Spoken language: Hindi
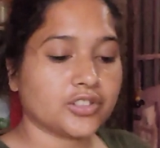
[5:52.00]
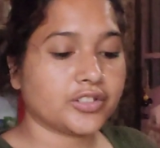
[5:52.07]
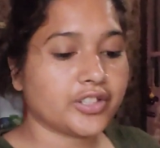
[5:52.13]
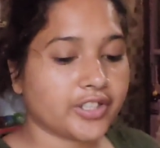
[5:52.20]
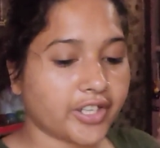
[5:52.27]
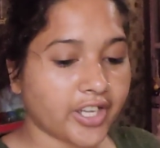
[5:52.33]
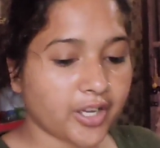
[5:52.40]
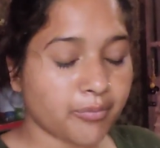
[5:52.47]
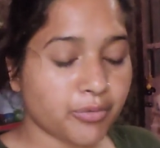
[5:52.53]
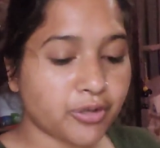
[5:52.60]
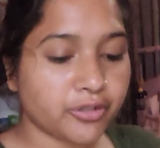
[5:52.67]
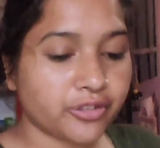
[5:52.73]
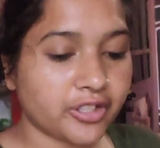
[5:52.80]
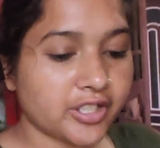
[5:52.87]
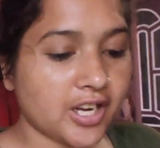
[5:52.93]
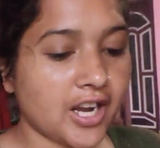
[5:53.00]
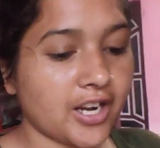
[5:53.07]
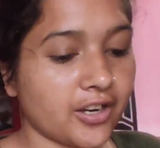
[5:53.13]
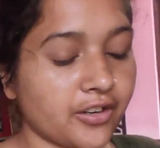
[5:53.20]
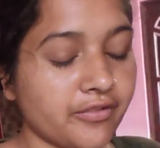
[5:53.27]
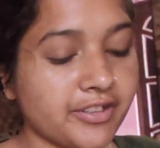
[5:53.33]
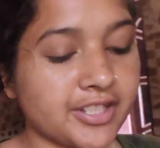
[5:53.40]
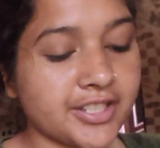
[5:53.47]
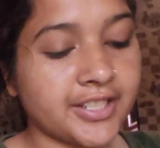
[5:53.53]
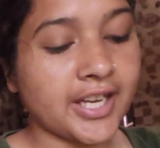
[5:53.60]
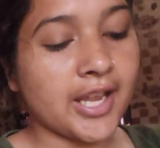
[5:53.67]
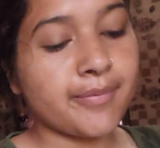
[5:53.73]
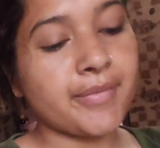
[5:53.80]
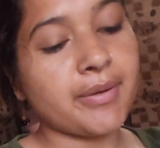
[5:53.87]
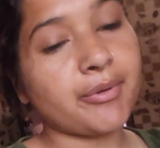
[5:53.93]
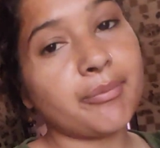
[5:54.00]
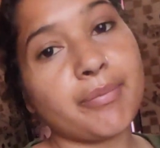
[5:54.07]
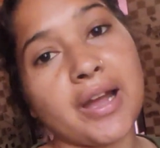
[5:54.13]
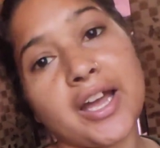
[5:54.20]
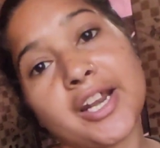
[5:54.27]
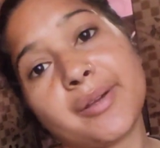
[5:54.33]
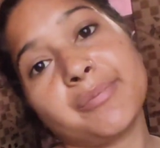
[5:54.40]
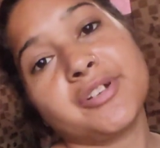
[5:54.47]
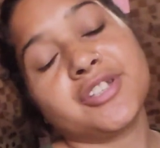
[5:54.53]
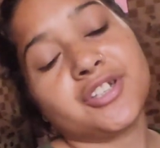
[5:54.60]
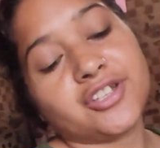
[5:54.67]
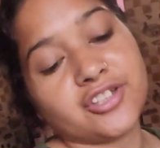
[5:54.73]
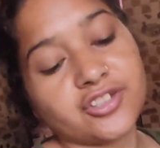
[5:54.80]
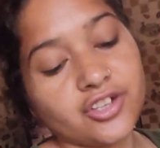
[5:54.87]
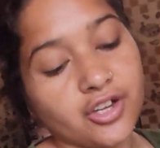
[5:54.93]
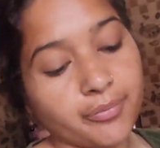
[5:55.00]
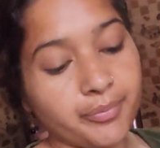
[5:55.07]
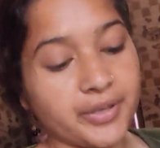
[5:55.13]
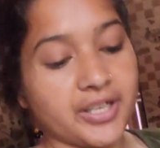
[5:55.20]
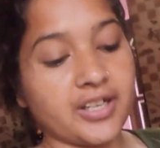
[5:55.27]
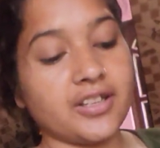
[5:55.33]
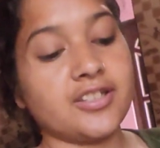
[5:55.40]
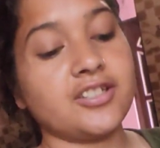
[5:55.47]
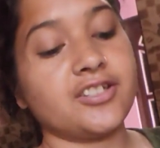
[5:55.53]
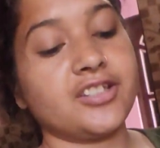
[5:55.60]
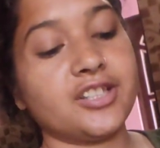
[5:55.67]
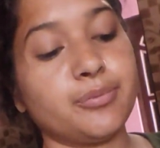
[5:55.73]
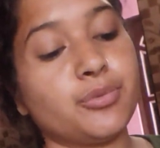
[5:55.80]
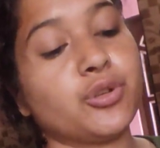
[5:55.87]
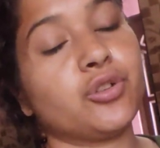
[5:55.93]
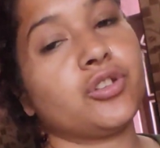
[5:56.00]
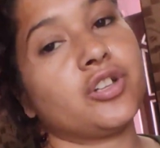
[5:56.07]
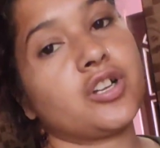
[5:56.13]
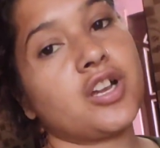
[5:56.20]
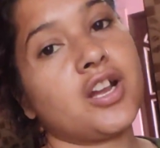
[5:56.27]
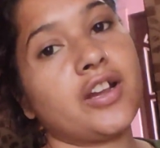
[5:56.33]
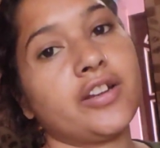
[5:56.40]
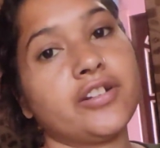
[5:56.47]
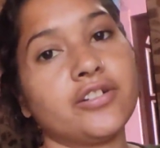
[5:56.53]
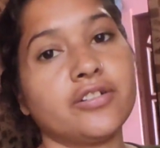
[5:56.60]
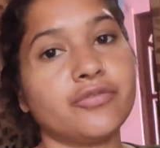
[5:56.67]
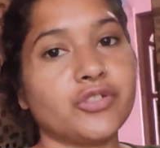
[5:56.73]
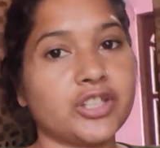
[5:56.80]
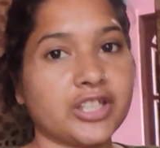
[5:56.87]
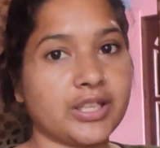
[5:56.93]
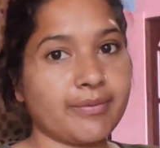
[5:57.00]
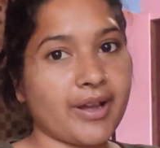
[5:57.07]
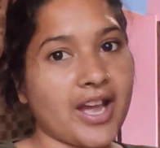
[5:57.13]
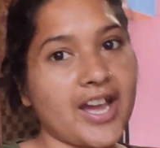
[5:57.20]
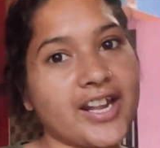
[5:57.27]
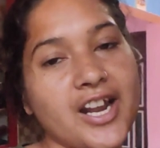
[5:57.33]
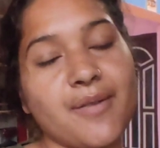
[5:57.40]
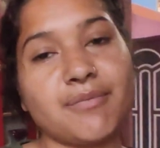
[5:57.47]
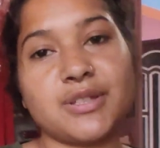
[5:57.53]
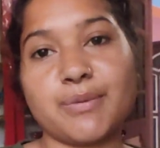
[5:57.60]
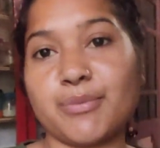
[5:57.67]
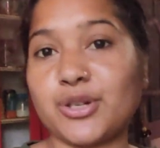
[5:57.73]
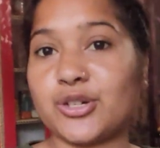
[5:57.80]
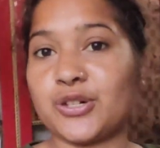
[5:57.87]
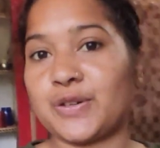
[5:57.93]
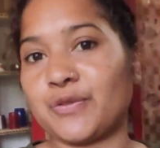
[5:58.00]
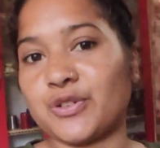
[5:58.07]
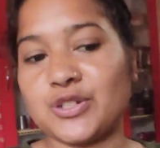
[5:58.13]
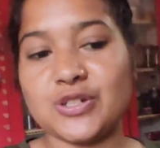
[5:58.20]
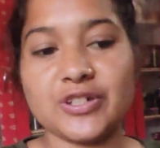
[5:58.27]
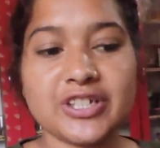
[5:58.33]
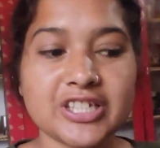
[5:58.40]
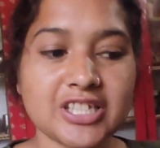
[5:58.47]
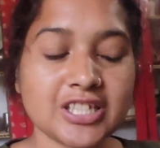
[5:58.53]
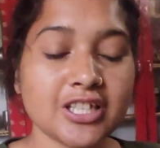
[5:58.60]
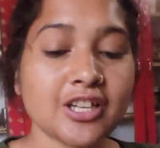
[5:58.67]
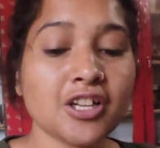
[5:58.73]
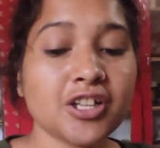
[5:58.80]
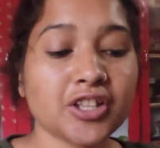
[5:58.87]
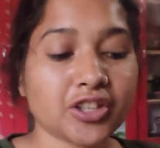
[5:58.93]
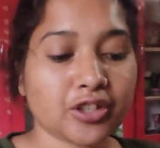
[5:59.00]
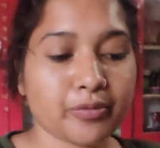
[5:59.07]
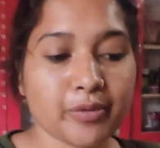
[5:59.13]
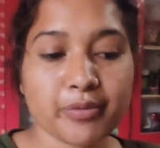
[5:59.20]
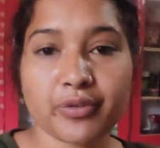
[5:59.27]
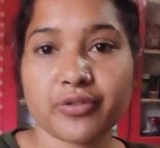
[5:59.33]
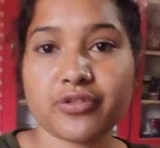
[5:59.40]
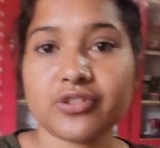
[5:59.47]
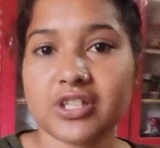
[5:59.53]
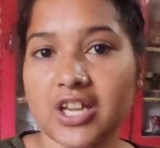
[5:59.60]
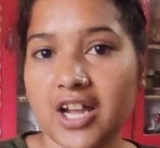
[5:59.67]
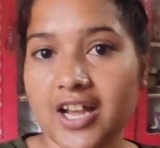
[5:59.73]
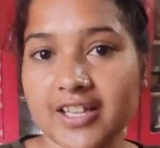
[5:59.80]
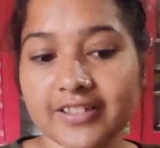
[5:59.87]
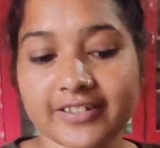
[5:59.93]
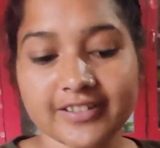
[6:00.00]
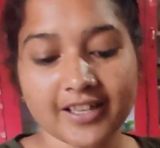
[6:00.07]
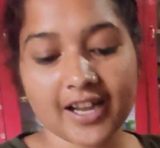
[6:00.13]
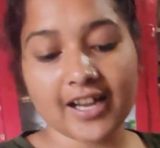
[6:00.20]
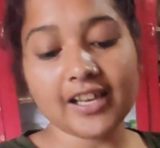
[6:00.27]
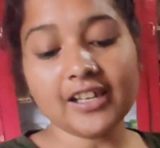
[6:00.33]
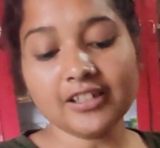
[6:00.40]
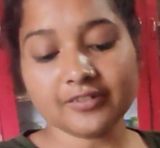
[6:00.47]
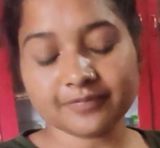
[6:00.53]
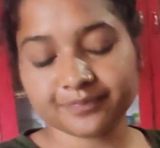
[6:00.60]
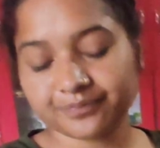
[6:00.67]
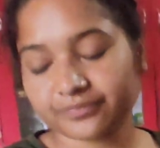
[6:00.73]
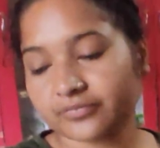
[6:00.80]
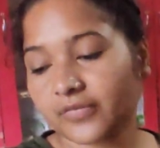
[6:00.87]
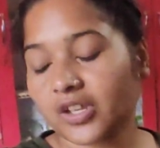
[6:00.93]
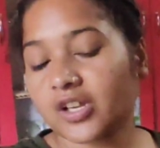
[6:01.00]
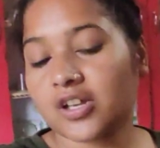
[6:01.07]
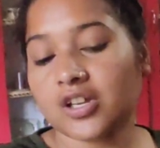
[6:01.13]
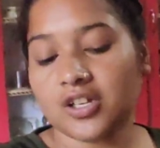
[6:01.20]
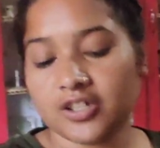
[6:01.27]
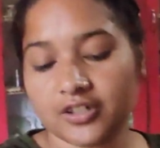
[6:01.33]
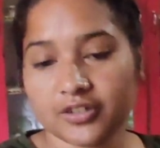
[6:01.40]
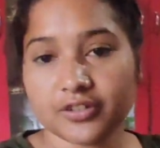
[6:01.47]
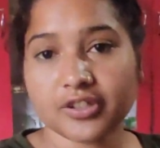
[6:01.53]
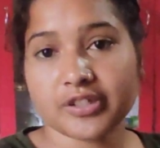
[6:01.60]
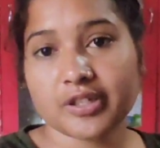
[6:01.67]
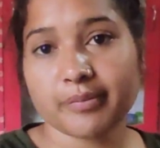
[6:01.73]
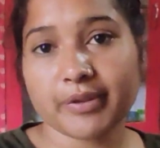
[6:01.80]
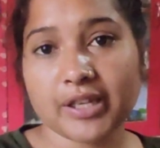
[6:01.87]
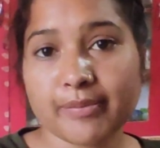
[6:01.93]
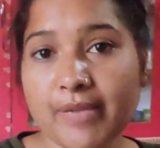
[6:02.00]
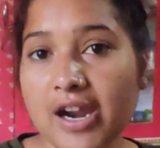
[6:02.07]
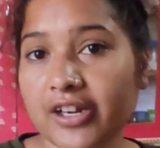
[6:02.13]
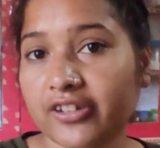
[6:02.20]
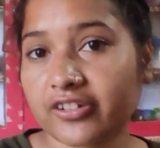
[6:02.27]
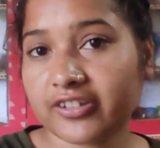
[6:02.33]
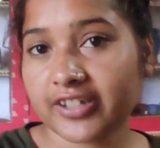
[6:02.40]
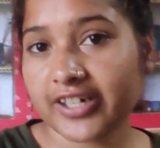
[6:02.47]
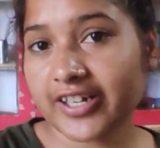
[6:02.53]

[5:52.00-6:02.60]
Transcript: तो दगड़े अब बना खाना वैसे टाइम अभी बारह बजे छ पर जल्दी बना खाना आराम से बैठ खाऊंगे जल्दी ठीक तो बना आज दाल तो सबसे पहले वहाँ पर